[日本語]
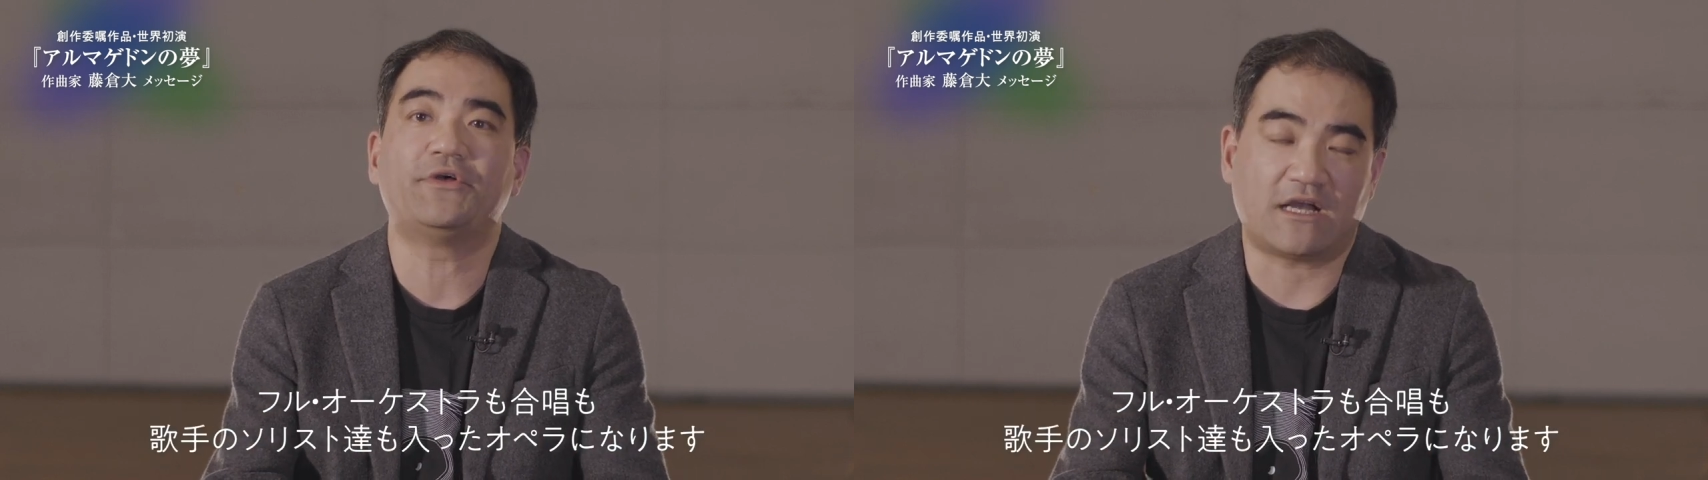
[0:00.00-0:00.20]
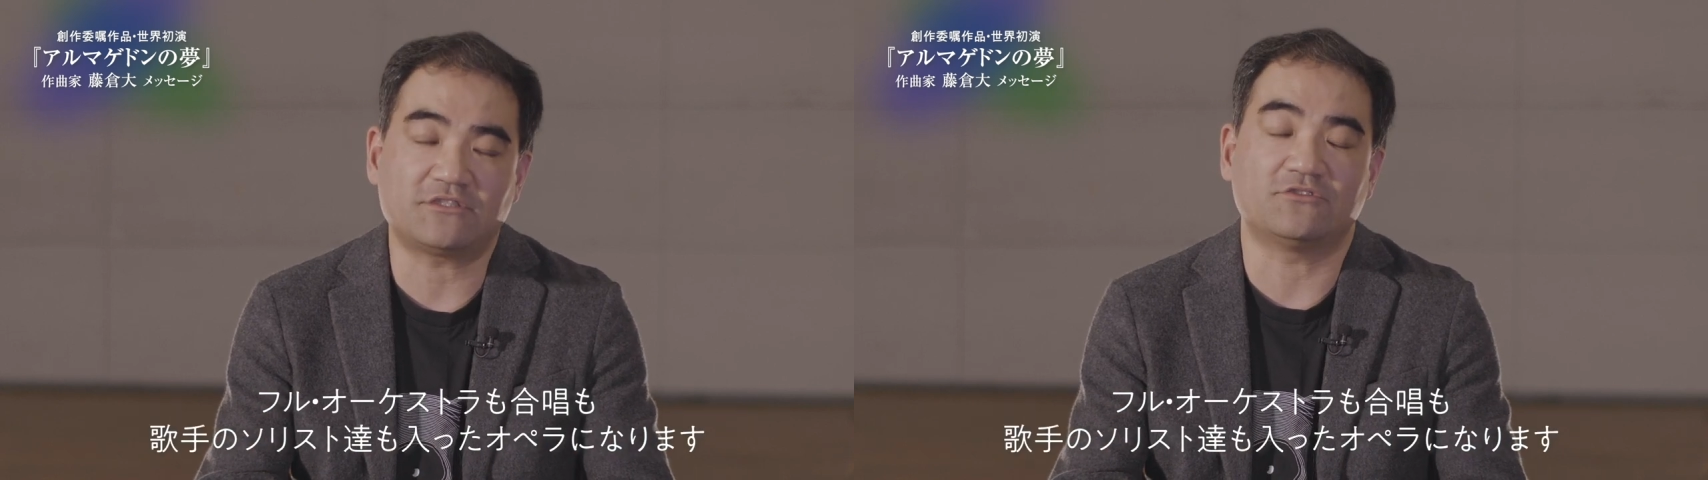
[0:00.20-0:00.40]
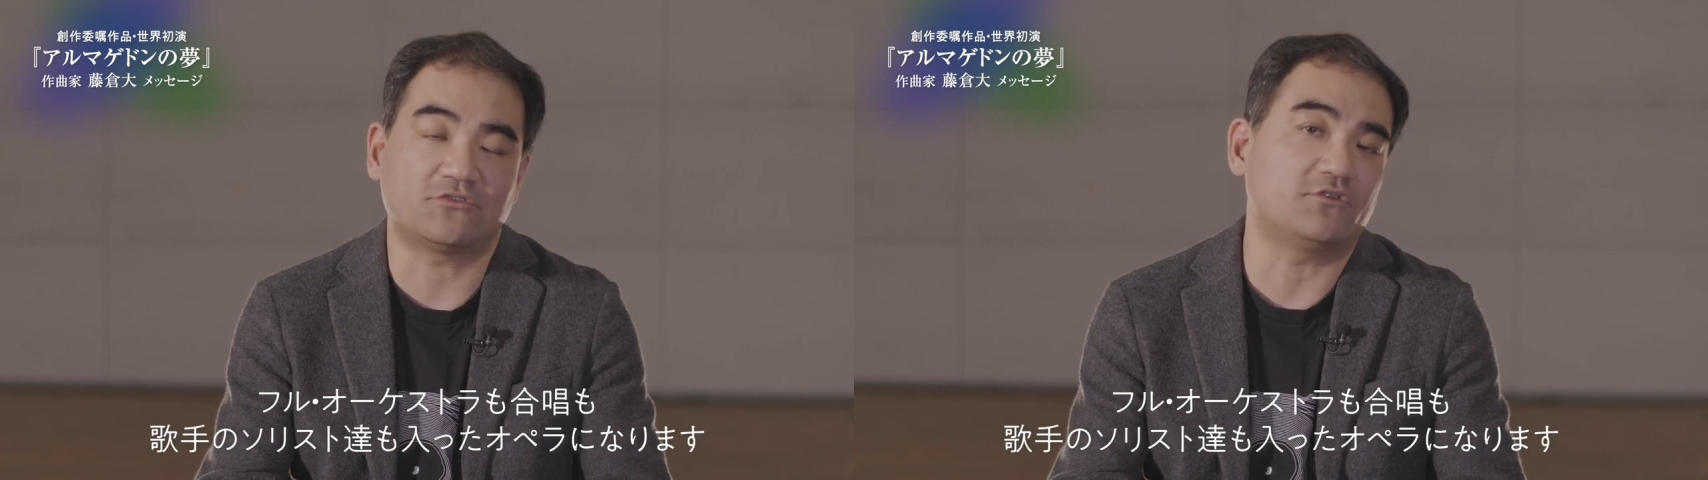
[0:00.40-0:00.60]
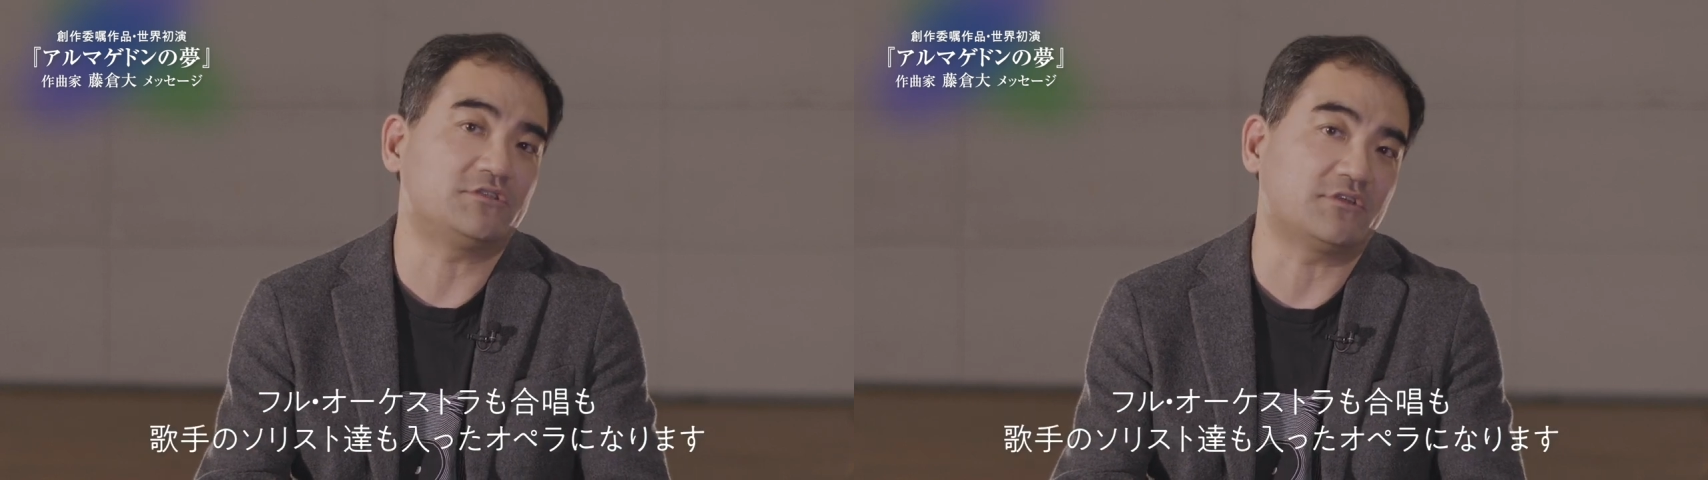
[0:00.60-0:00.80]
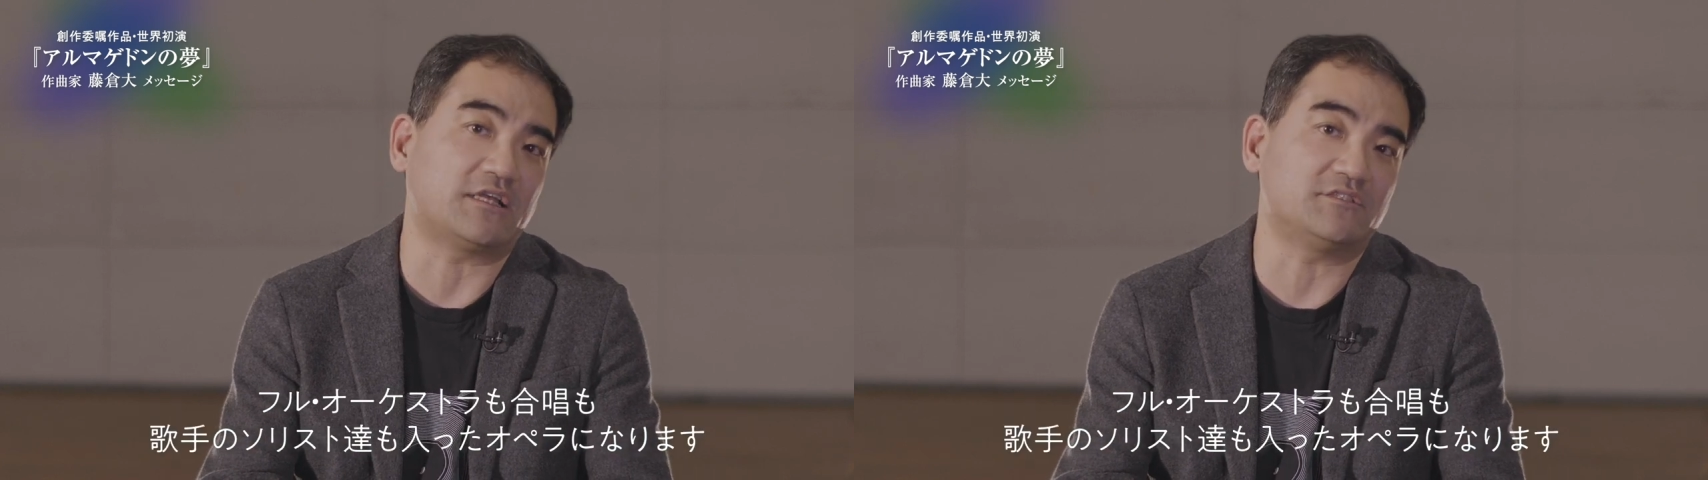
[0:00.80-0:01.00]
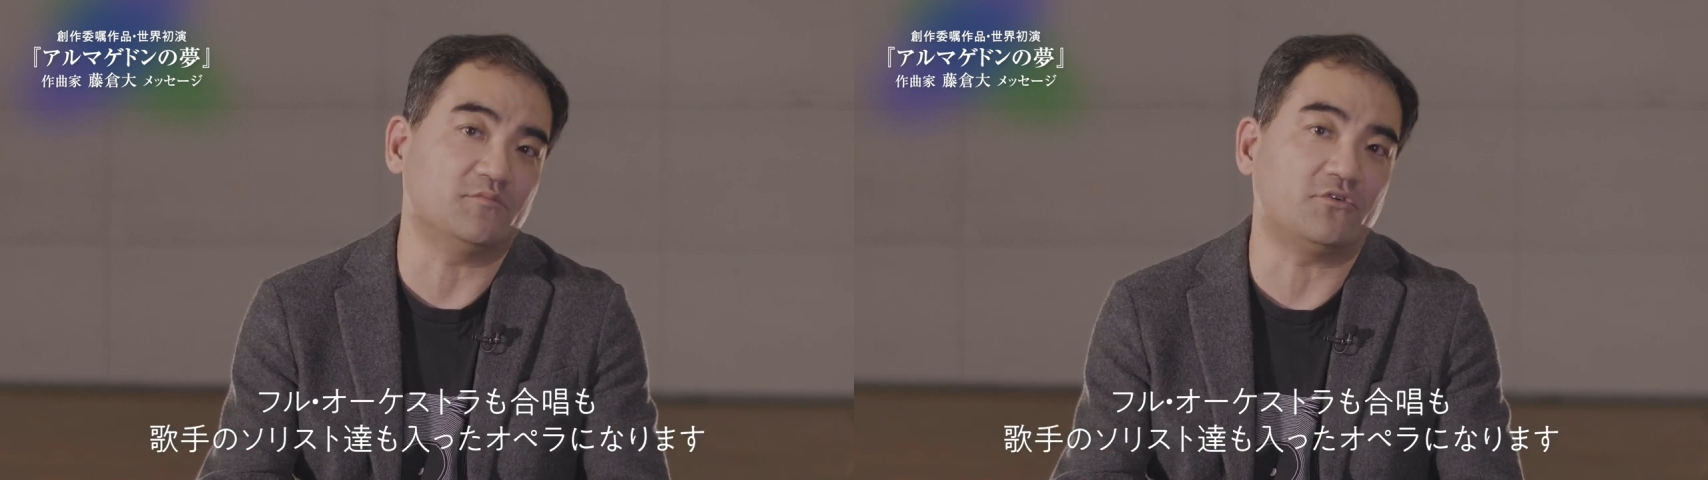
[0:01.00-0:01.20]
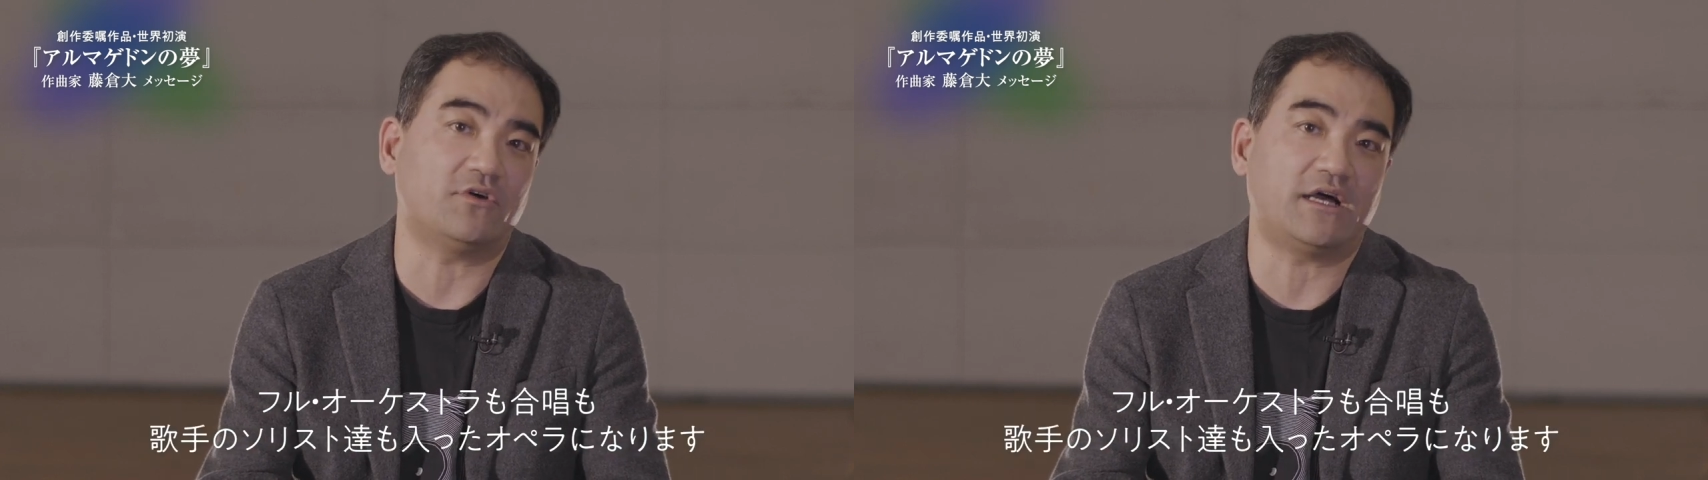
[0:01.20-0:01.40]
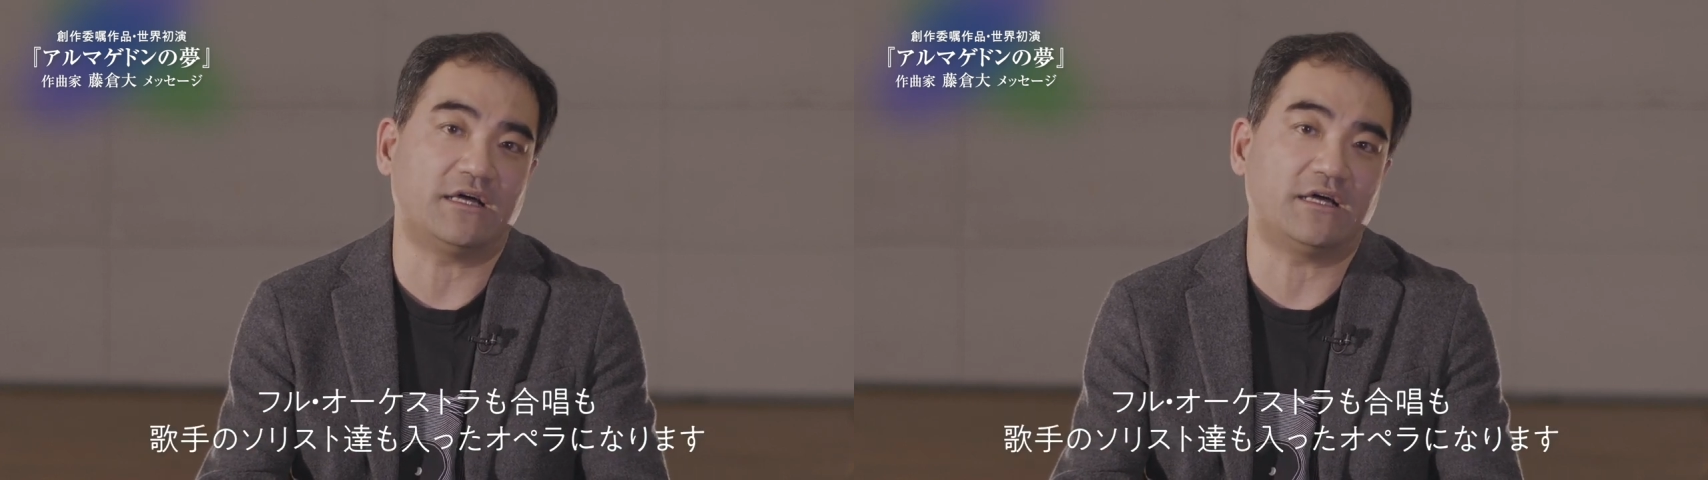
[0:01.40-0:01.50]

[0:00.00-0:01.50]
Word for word: 歌手のソリストたちも